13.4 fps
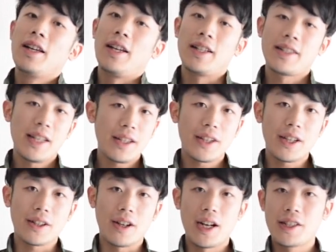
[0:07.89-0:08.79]

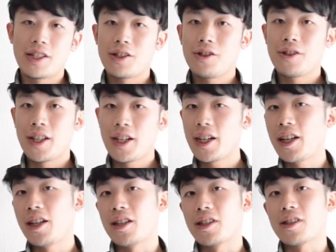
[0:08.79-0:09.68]
1987
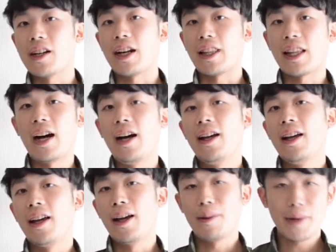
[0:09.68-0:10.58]
年に作られた
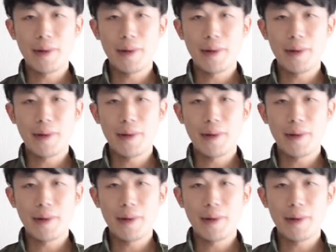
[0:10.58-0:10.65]
ア